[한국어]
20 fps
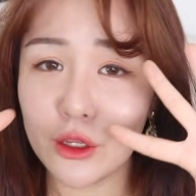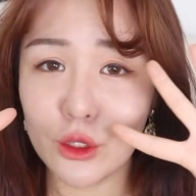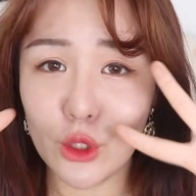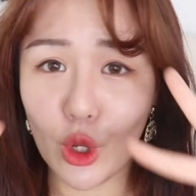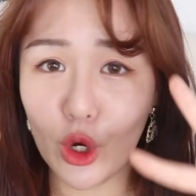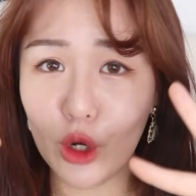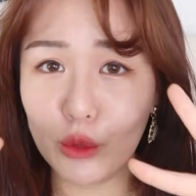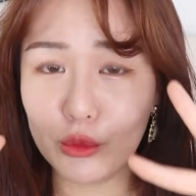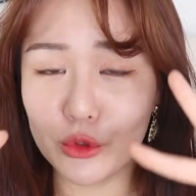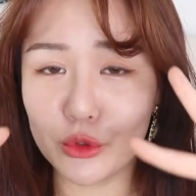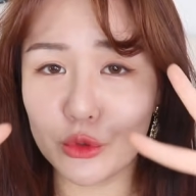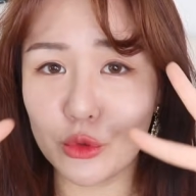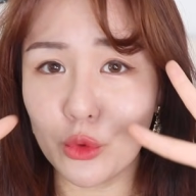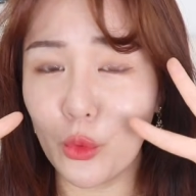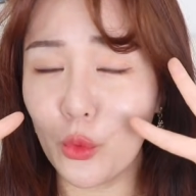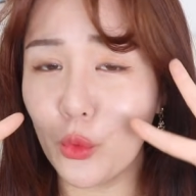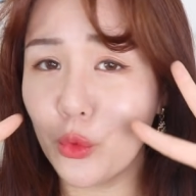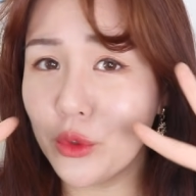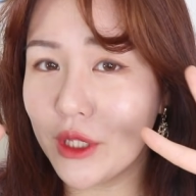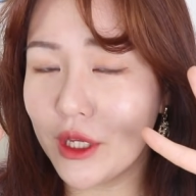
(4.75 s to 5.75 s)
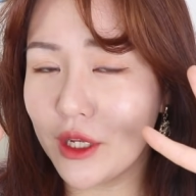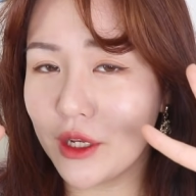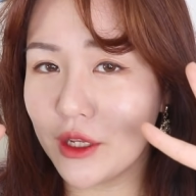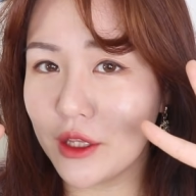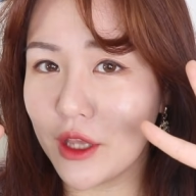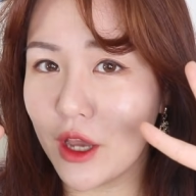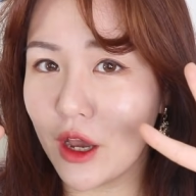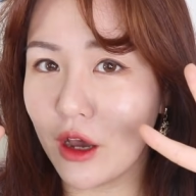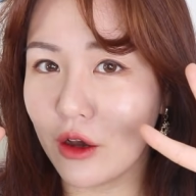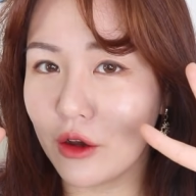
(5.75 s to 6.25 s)
여러분,
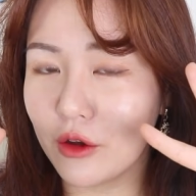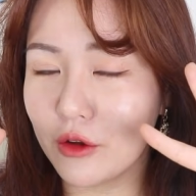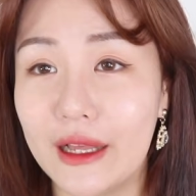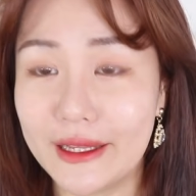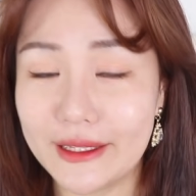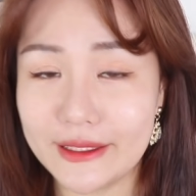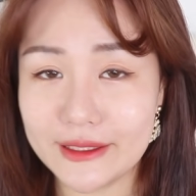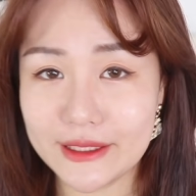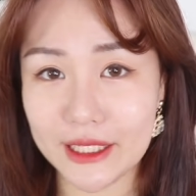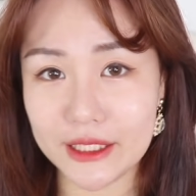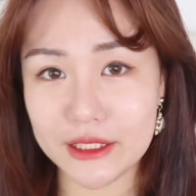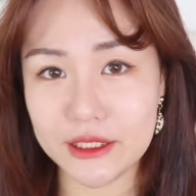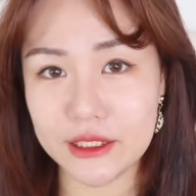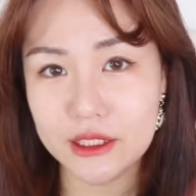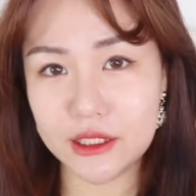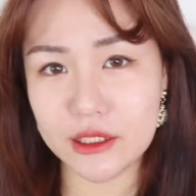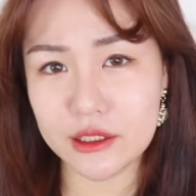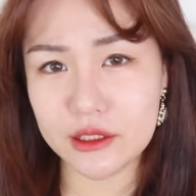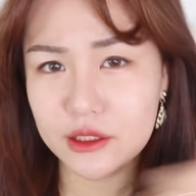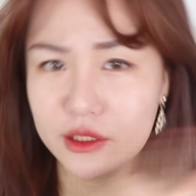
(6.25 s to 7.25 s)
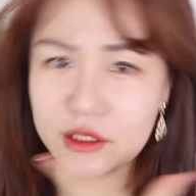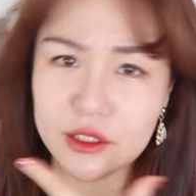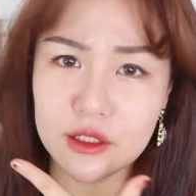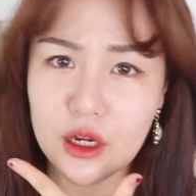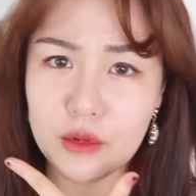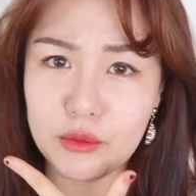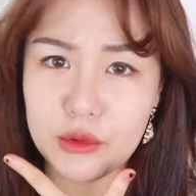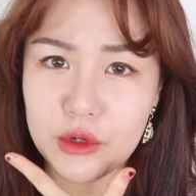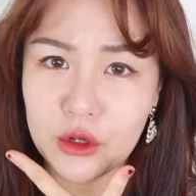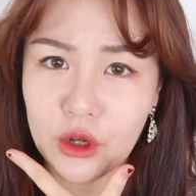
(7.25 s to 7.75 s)
오늘은요 자칭
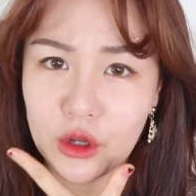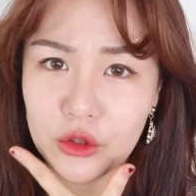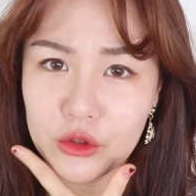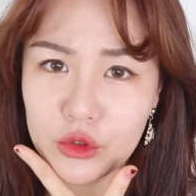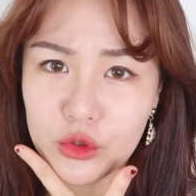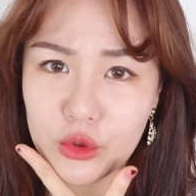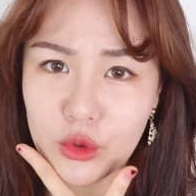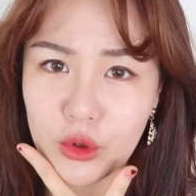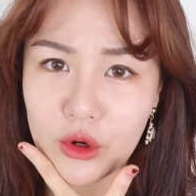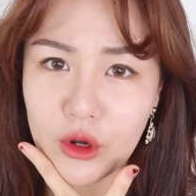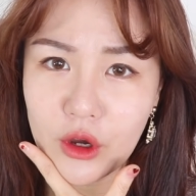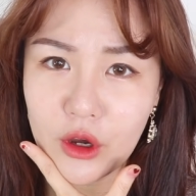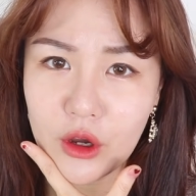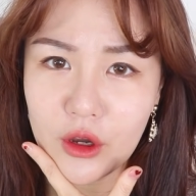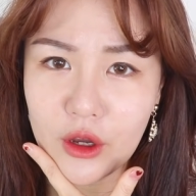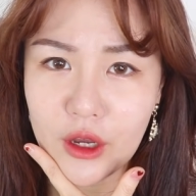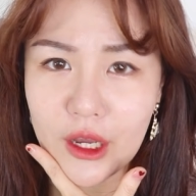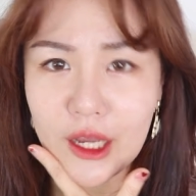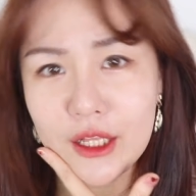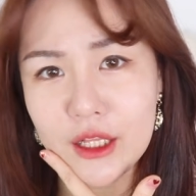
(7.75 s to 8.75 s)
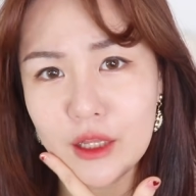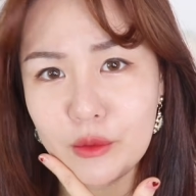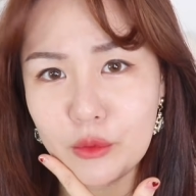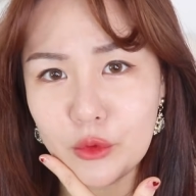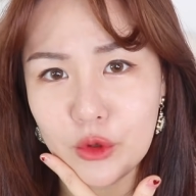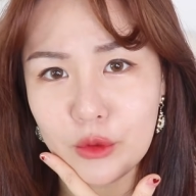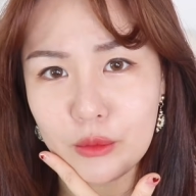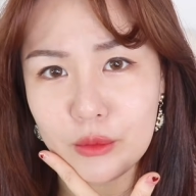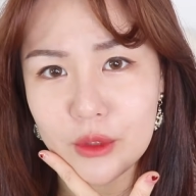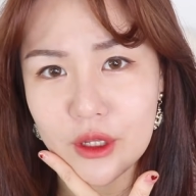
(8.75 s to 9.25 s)
트러블 컨트롤러
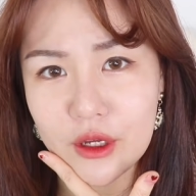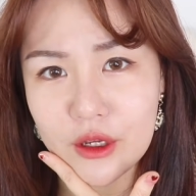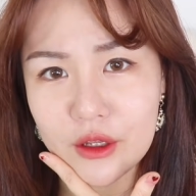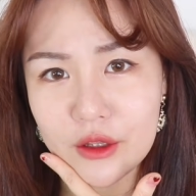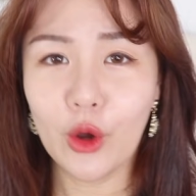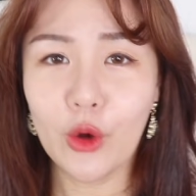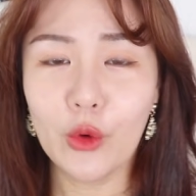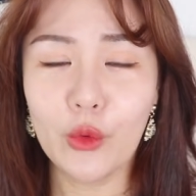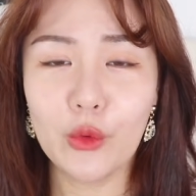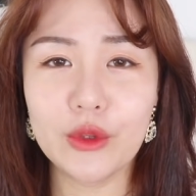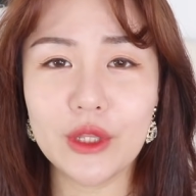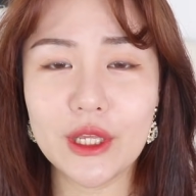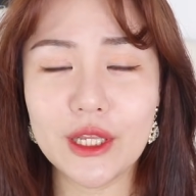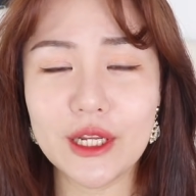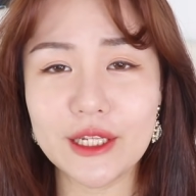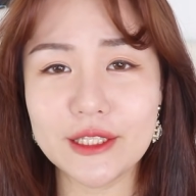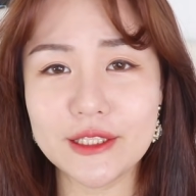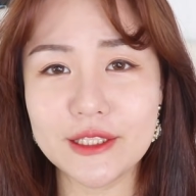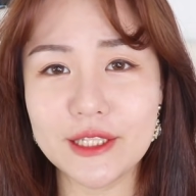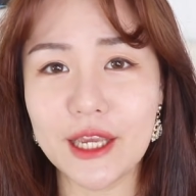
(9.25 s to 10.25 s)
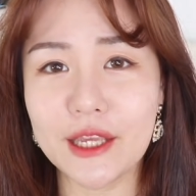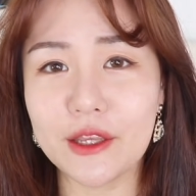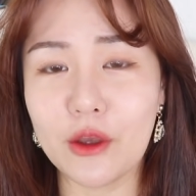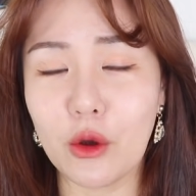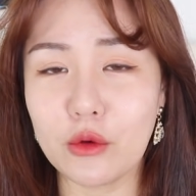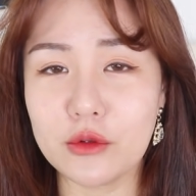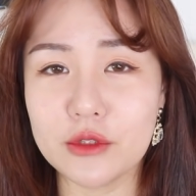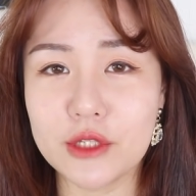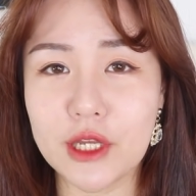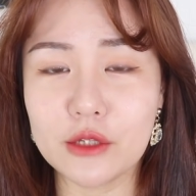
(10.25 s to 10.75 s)
하나보노입니다. 오늘은 제
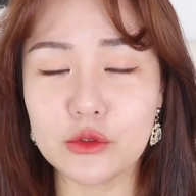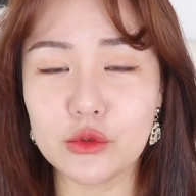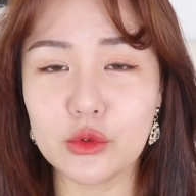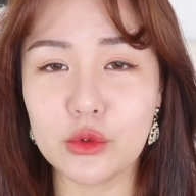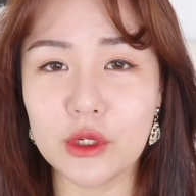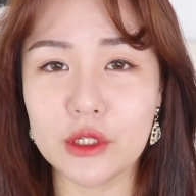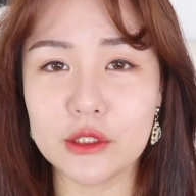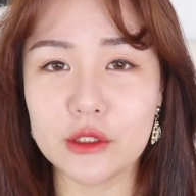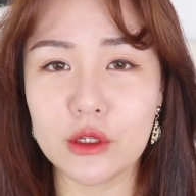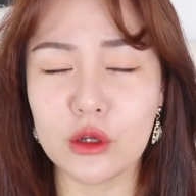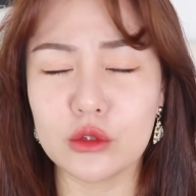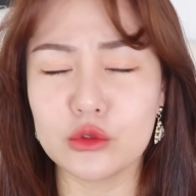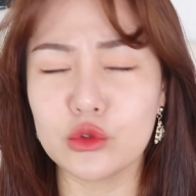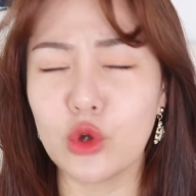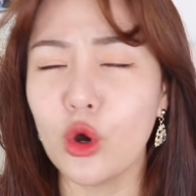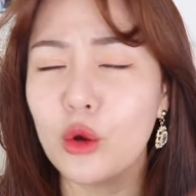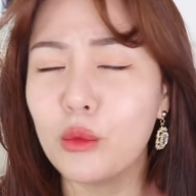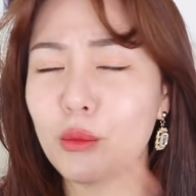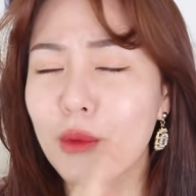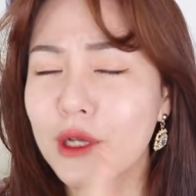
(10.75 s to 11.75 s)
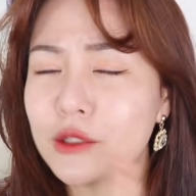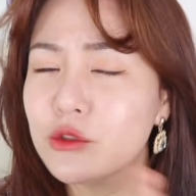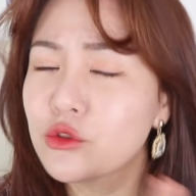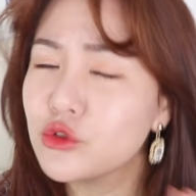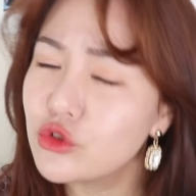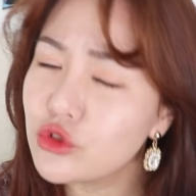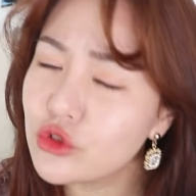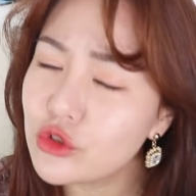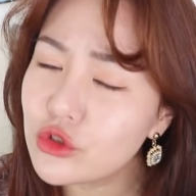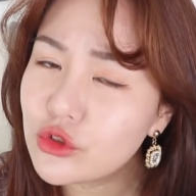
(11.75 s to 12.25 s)
영상 속에서 정말
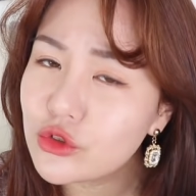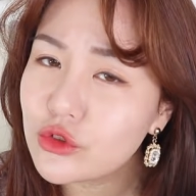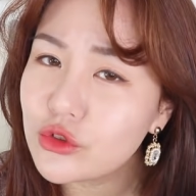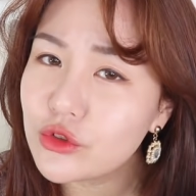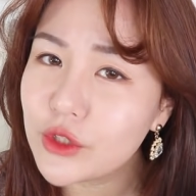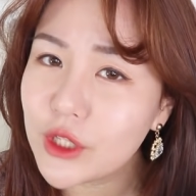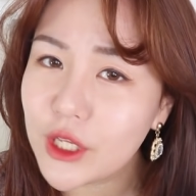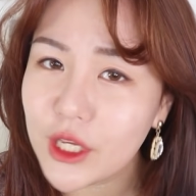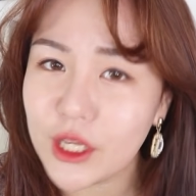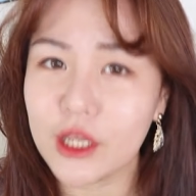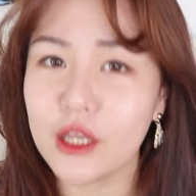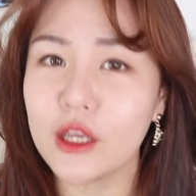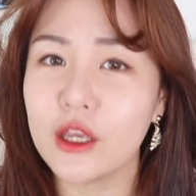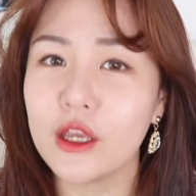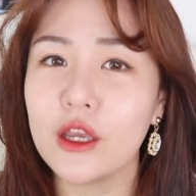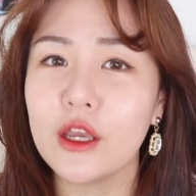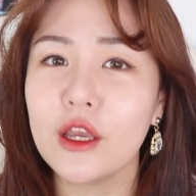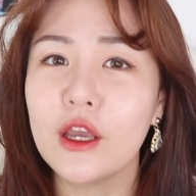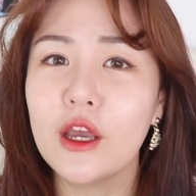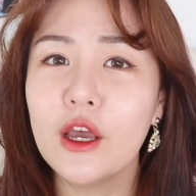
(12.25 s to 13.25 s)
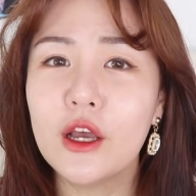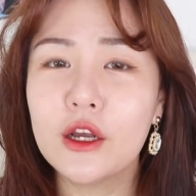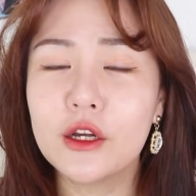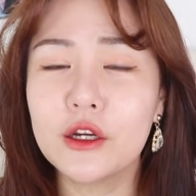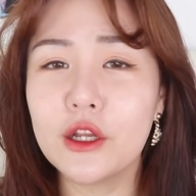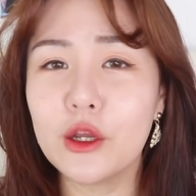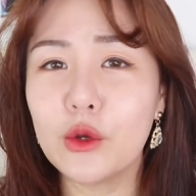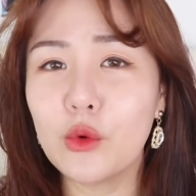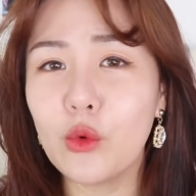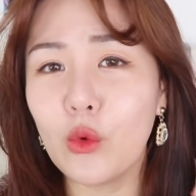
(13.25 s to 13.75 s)
꾸준히
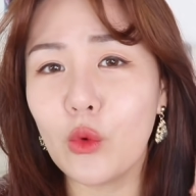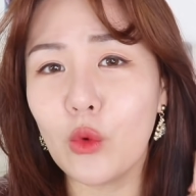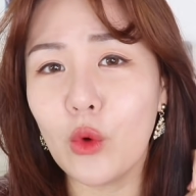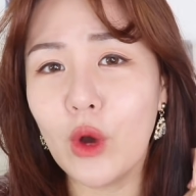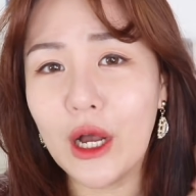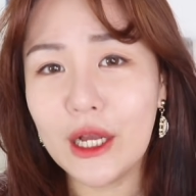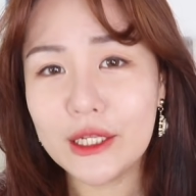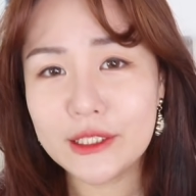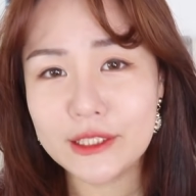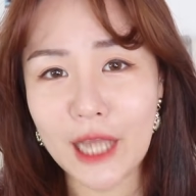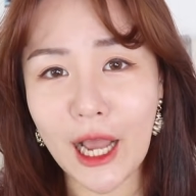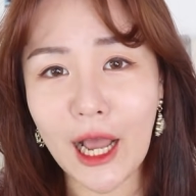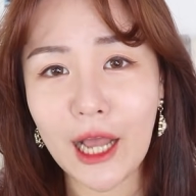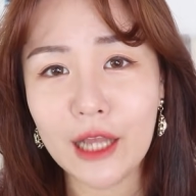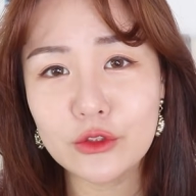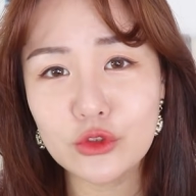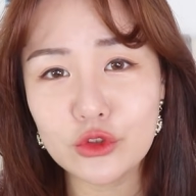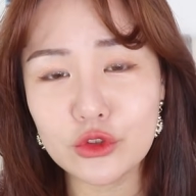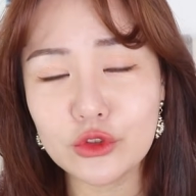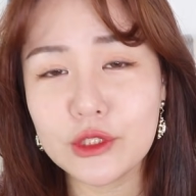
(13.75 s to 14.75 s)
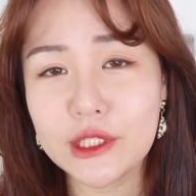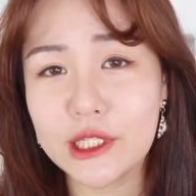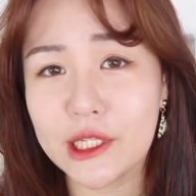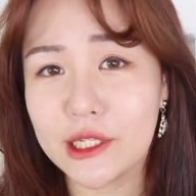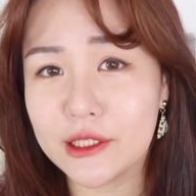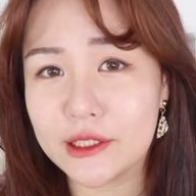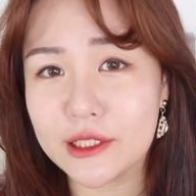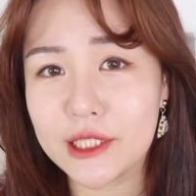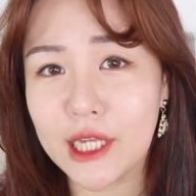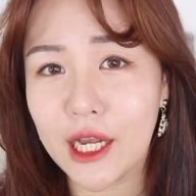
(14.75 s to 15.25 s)
그리고 자주
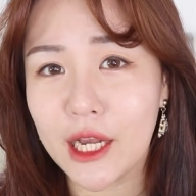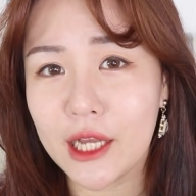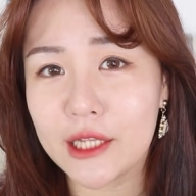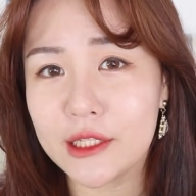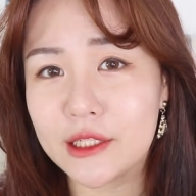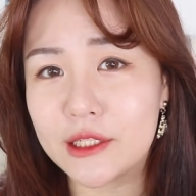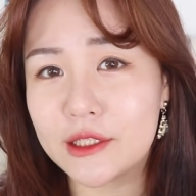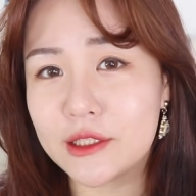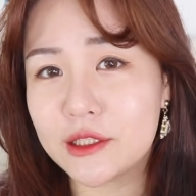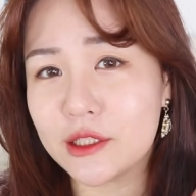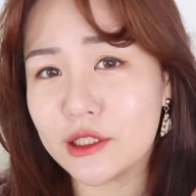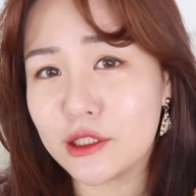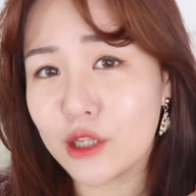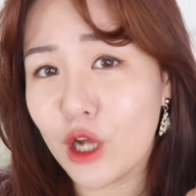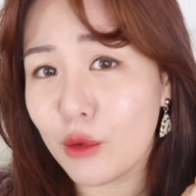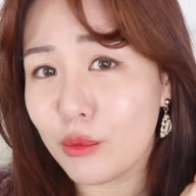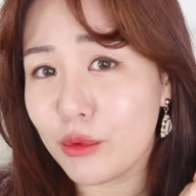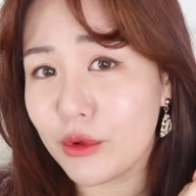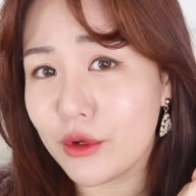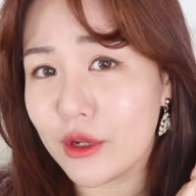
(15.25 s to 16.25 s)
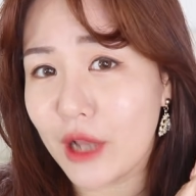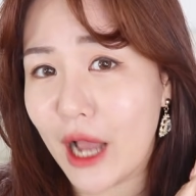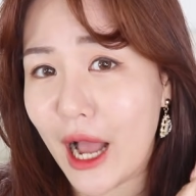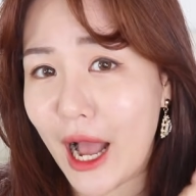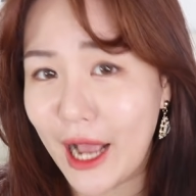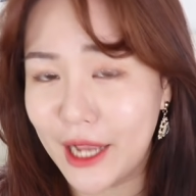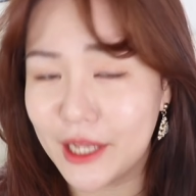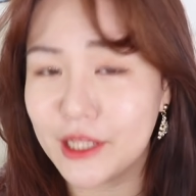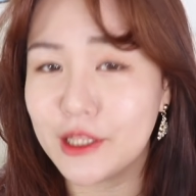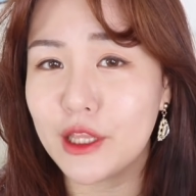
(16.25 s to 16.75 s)
등장하는 트러블
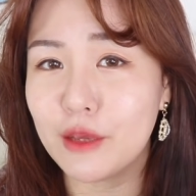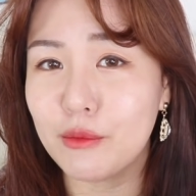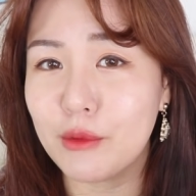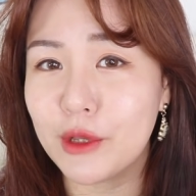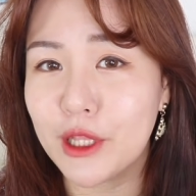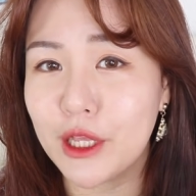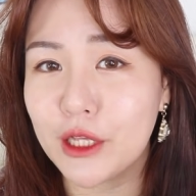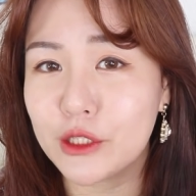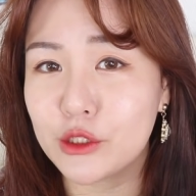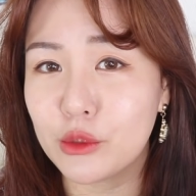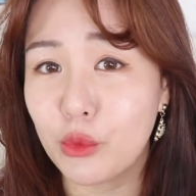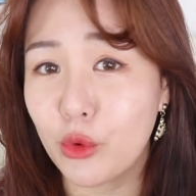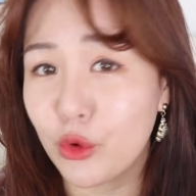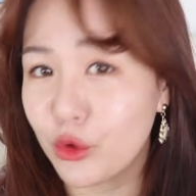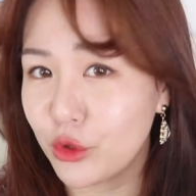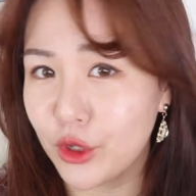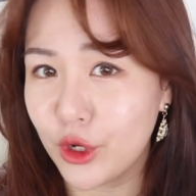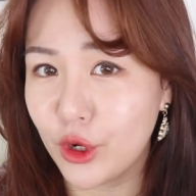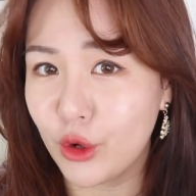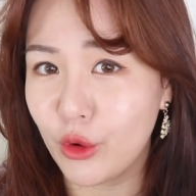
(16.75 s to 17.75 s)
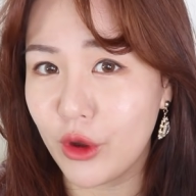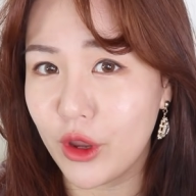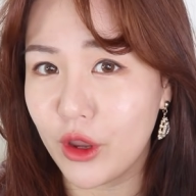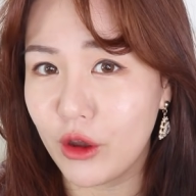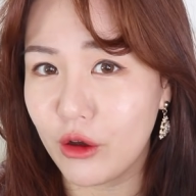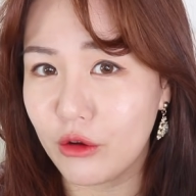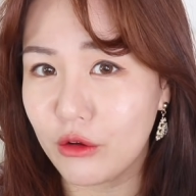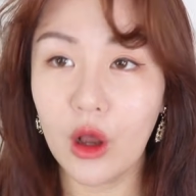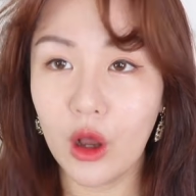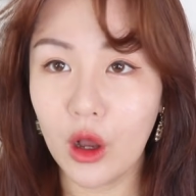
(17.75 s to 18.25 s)
아이템에 대해서 보여드릴 거예요.